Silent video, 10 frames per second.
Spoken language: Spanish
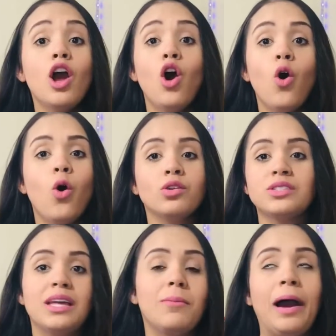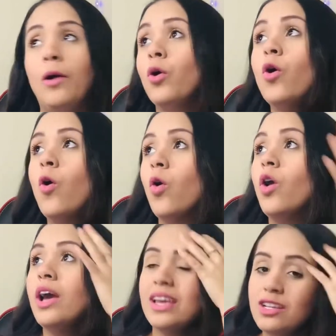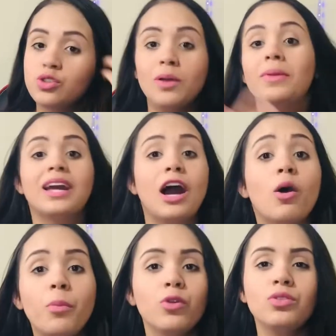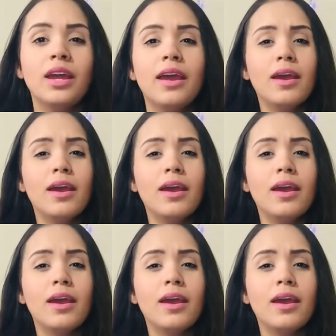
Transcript: O se bajó, hizo el mercado por usted.